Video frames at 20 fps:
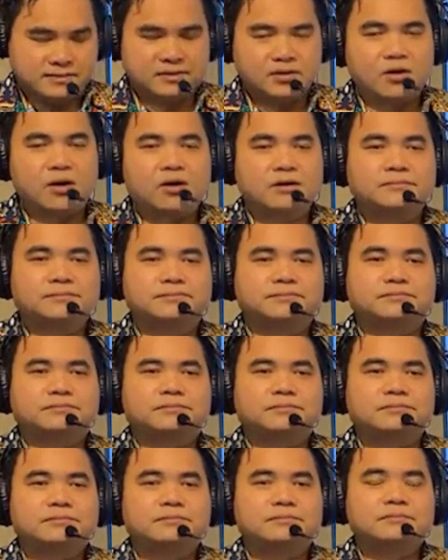khó.
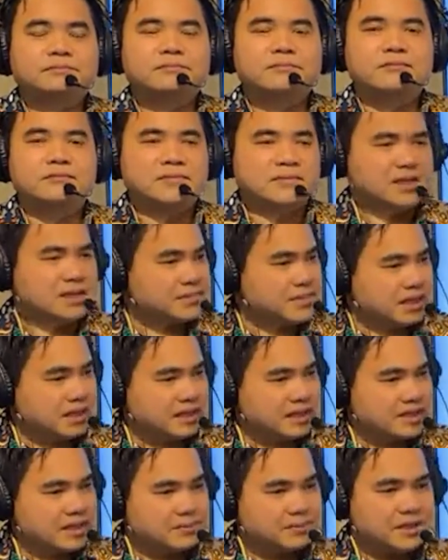Các bạn
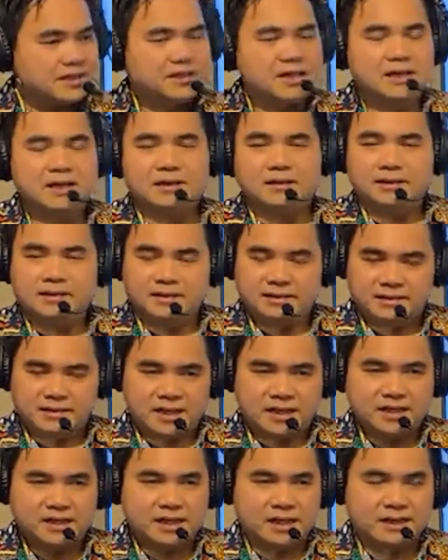hãy cầm lên đi,
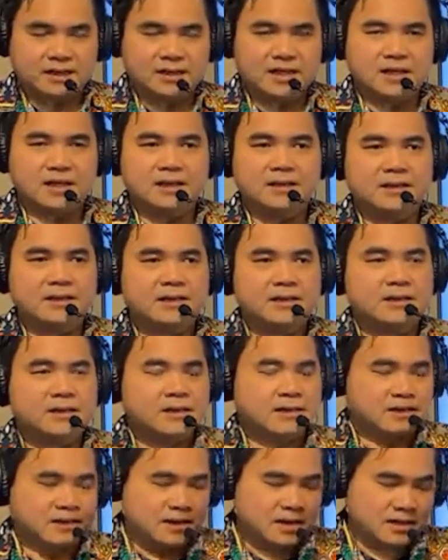hãy thử đi.
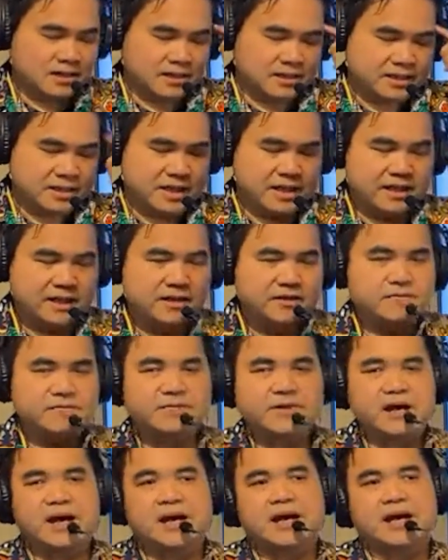Đừng nghĩ
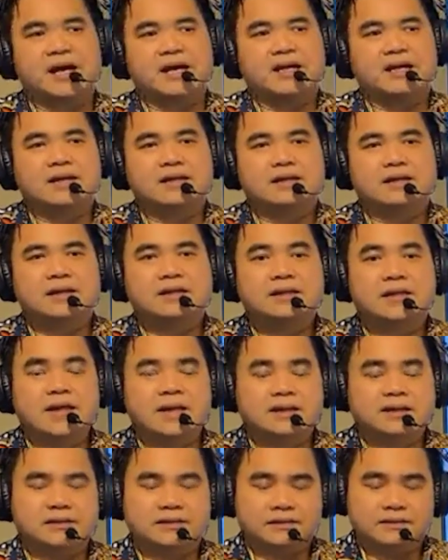về cái
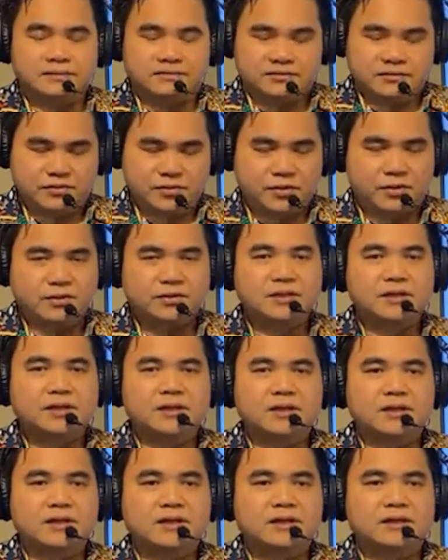tên khó
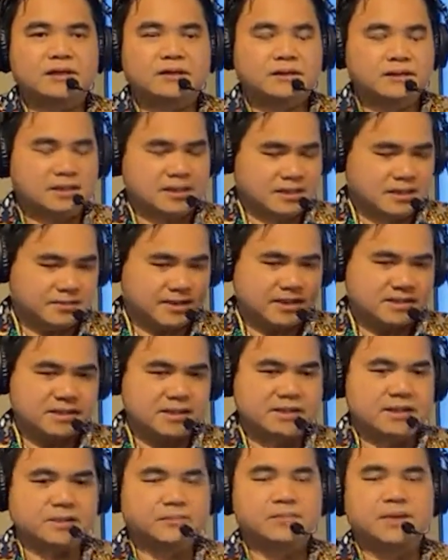nữa thì các bạn
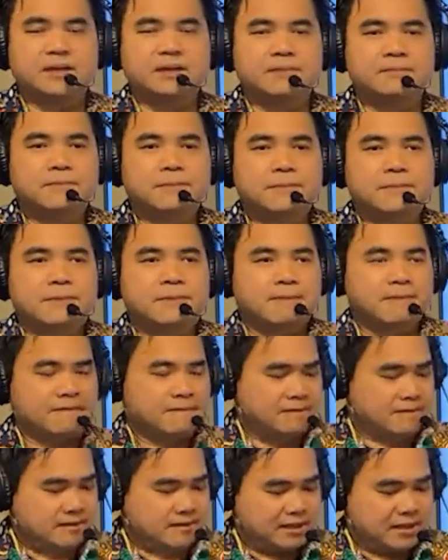sẽ giật mình
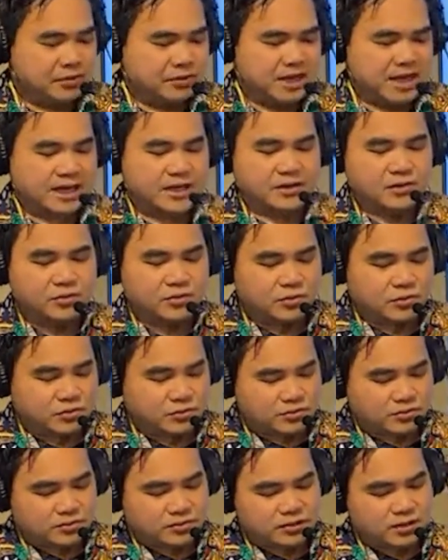điều này
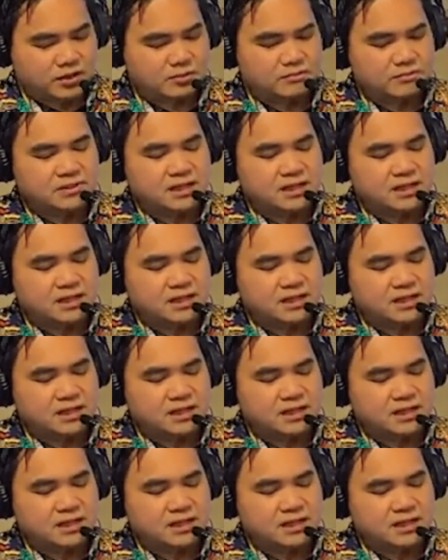nó cũng